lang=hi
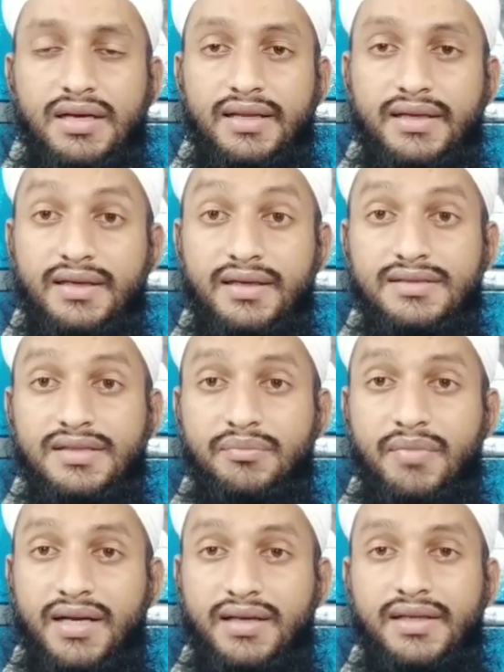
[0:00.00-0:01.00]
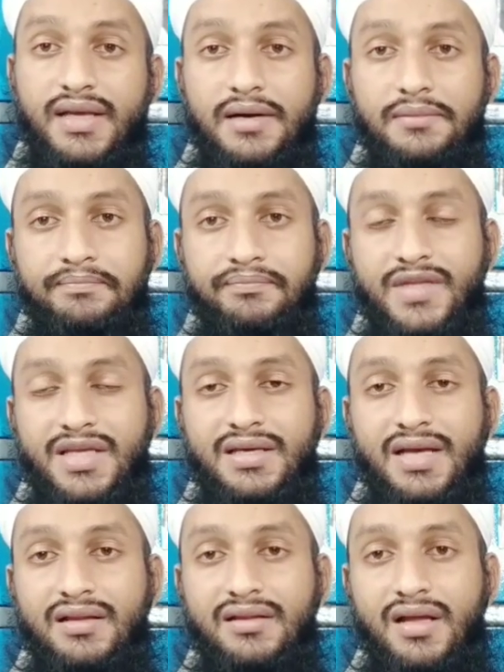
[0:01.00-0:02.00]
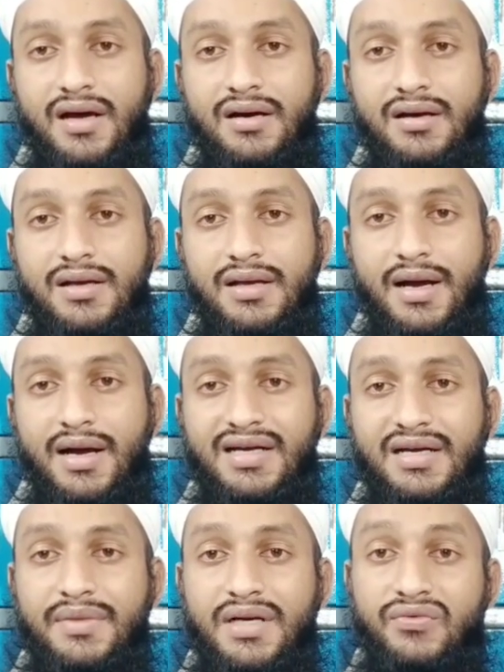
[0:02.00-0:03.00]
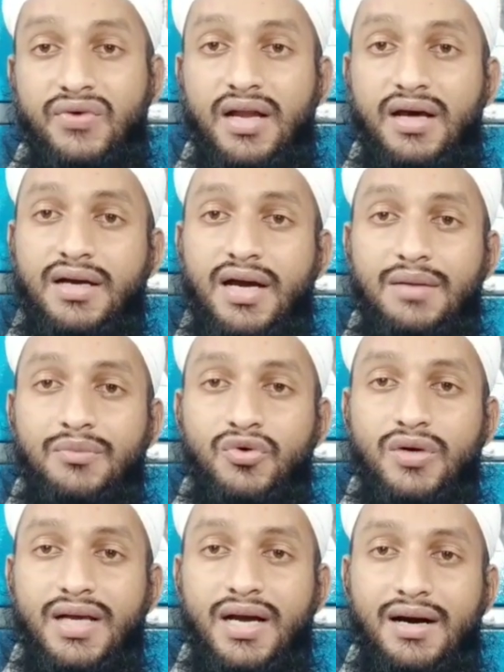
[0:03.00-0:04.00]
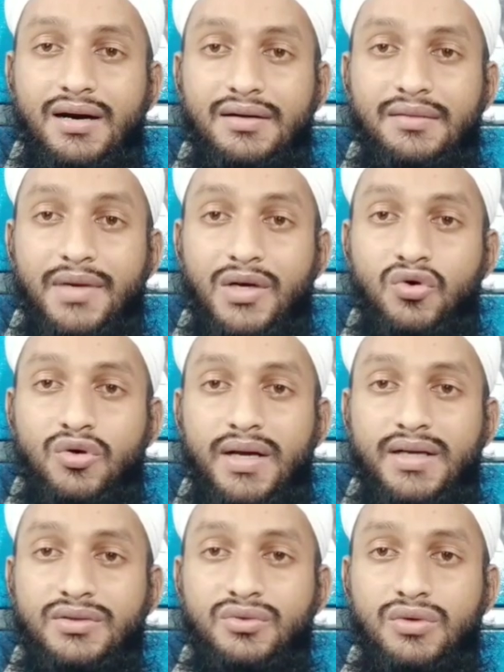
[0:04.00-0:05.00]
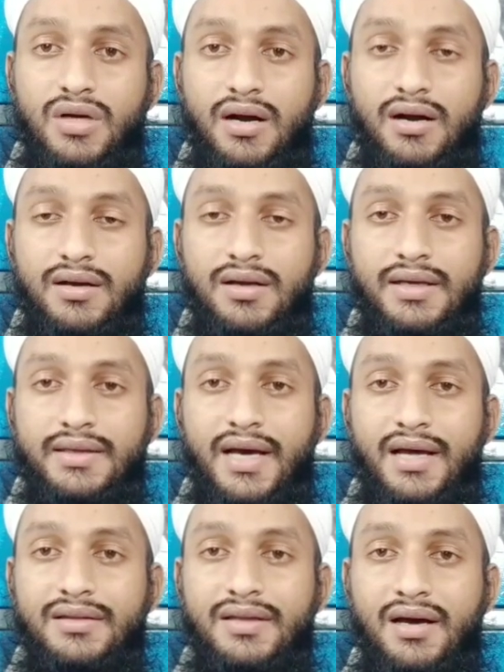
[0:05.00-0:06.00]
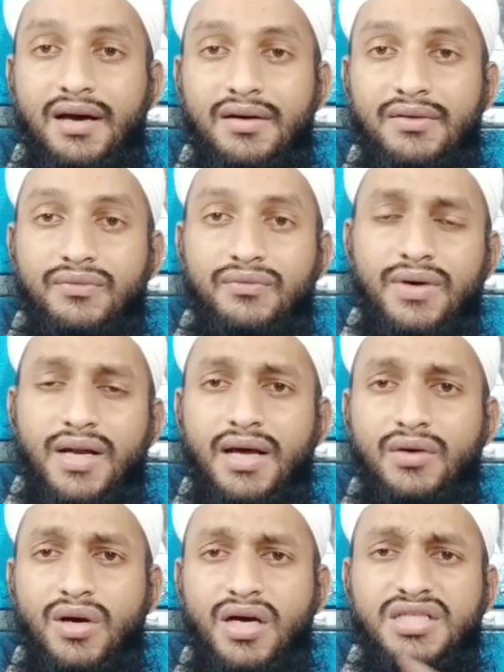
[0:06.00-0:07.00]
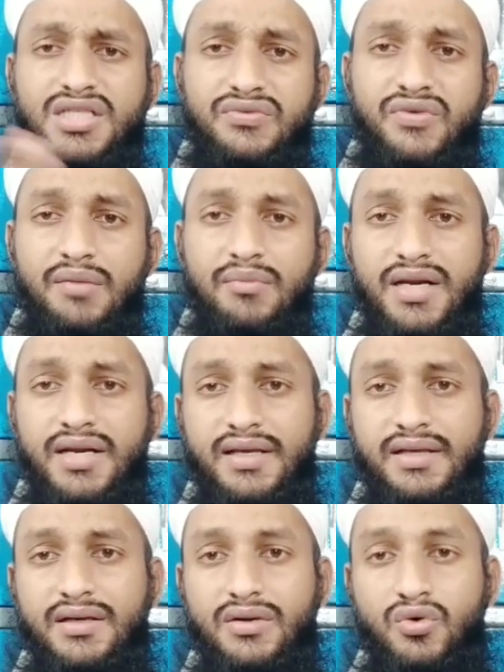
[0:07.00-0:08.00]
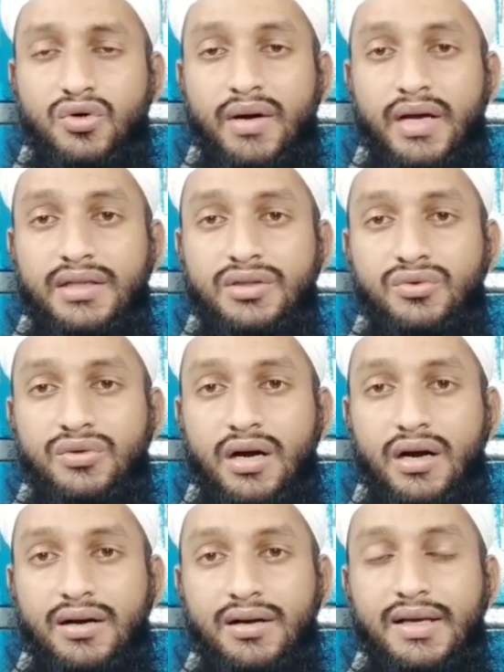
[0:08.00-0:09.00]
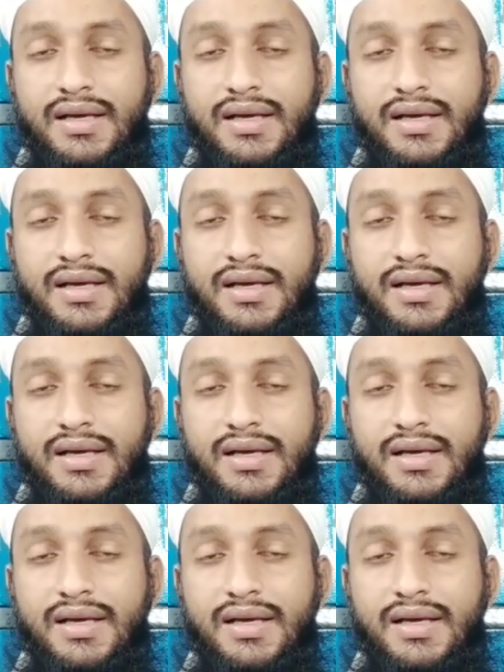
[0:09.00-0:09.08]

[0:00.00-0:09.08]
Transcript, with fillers: लेकिन नज़र मान लिया कि या अल्लाह अगर मेरा फलां काम हो गया मैं कुर्बानी दूंगा या अल्लाह फलां को अगर शिफा मिल गई कुर्बानी दूंगा